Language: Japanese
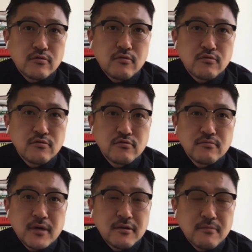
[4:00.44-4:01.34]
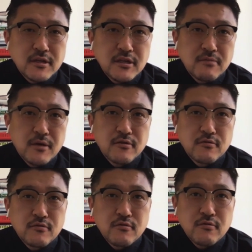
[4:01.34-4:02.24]
そういう、まあ今
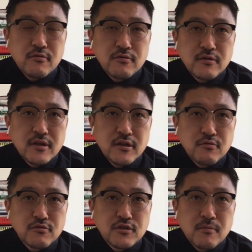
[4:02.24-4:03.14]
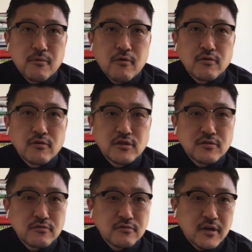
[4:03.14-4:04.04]
イベントでどうしても
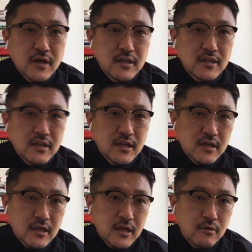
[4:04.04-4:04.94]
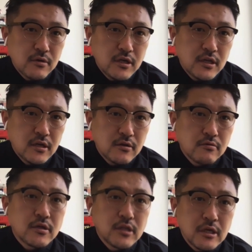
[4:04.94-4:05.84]
実空間でなんか体験できない
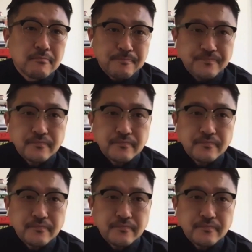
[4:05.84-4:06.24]
ときに、